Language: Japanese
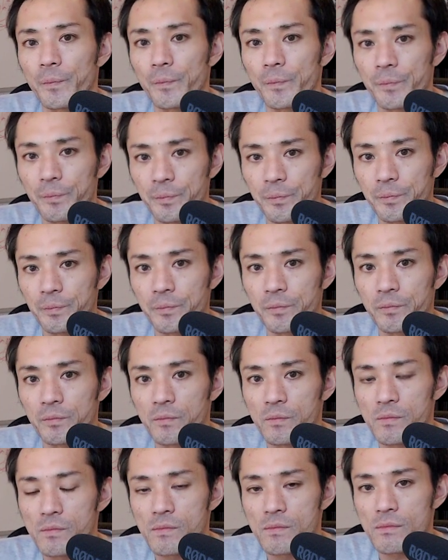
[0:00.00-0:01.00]
う
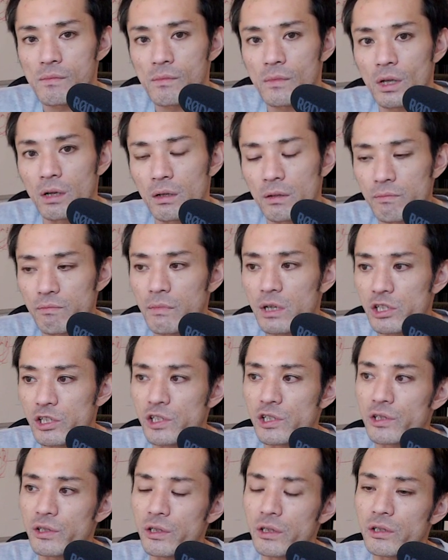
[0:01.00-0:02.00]
ん。まあ
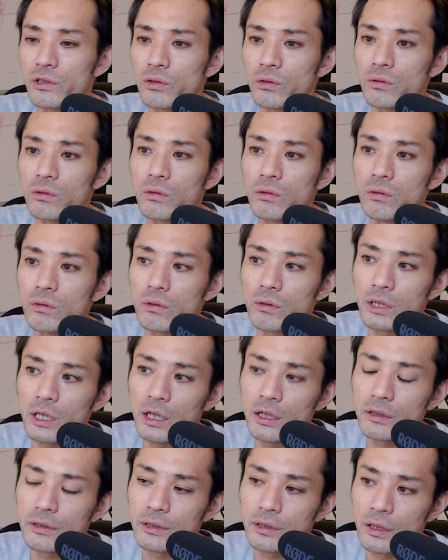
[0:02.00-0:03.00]
実際にその、
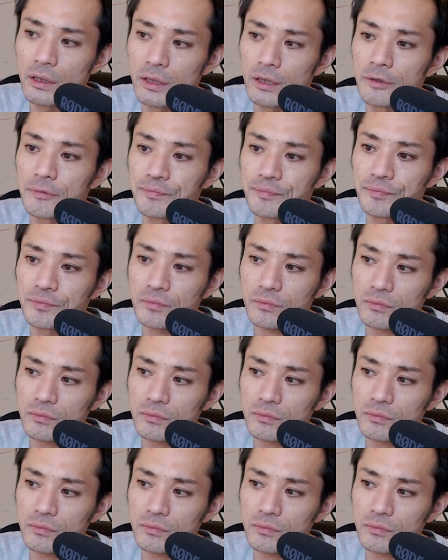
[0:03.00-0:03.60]
なんすかね。